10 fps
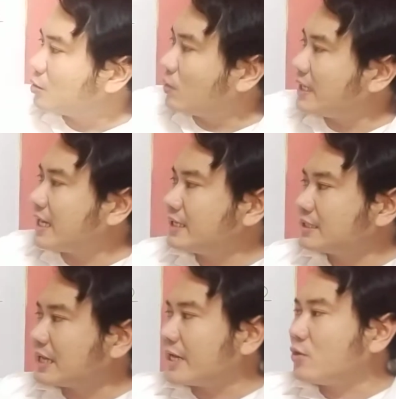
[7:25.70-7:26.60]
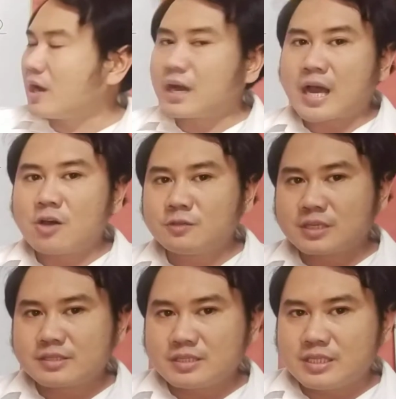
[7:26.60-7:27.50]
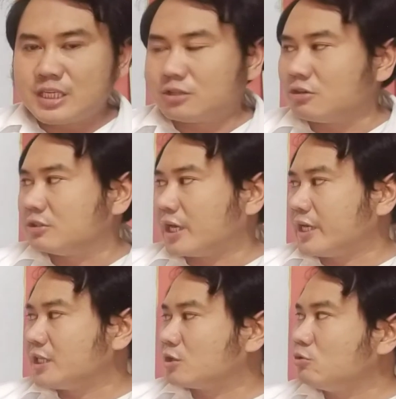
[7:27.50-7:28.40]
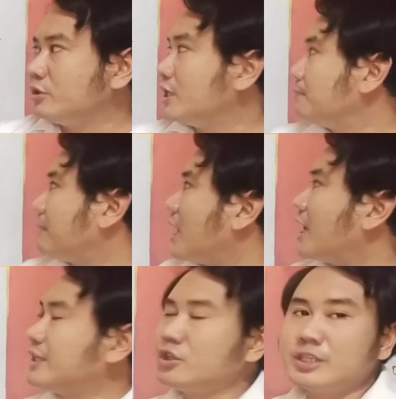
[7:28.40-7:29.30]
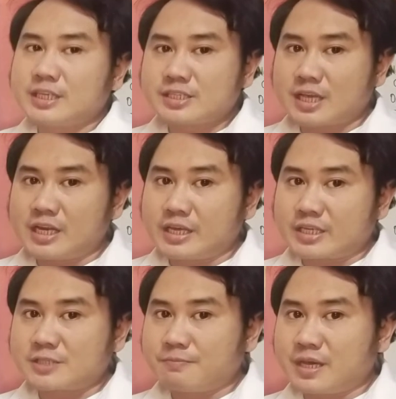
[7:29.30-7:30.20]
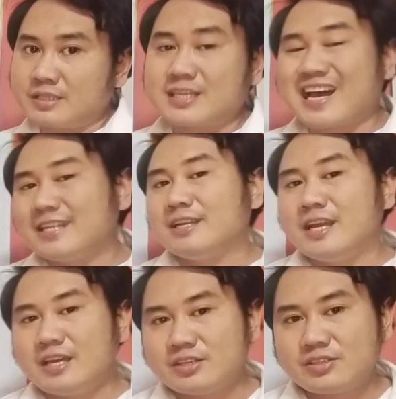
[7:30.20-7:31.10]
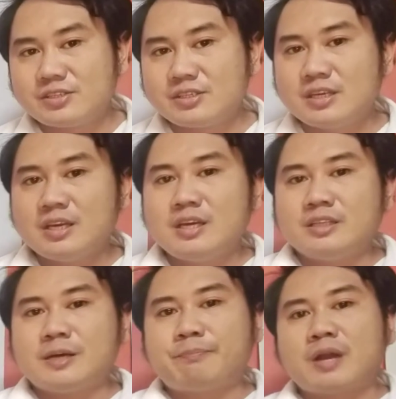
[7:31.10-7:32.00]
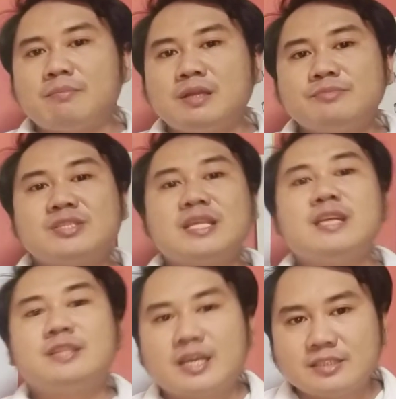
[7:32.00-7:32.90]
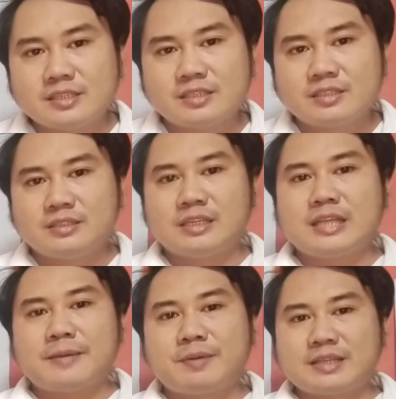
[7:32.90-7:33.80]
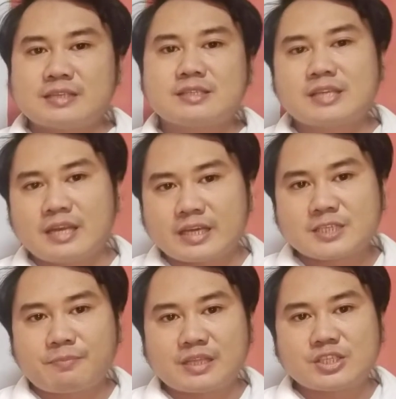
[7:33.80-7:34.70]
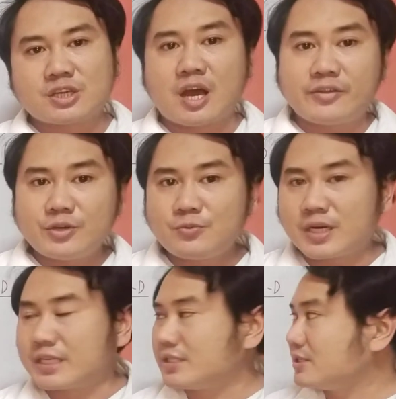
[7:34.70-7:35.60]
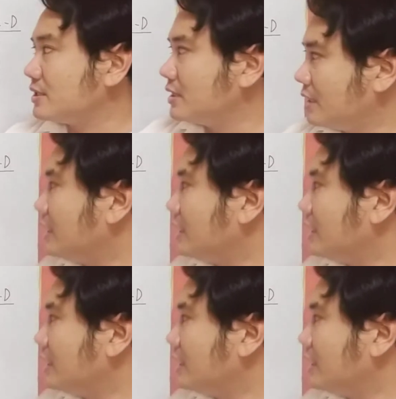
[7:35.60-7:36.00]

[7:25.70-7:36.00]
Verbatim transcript: wala na tayong account kasi dito na included pa under ng selling expense unless the problem stated na dapat nasa selling expense siya. Otherwise,